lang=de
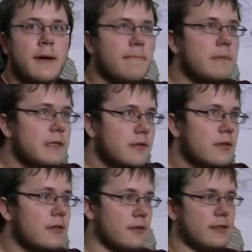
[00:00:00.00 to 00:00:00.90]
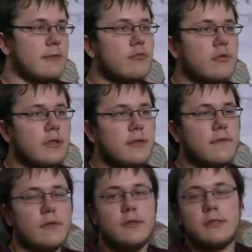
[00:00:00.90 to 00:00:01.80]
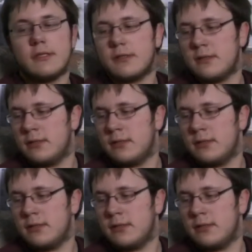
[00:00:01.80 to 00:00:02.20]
mir zugucken wollt,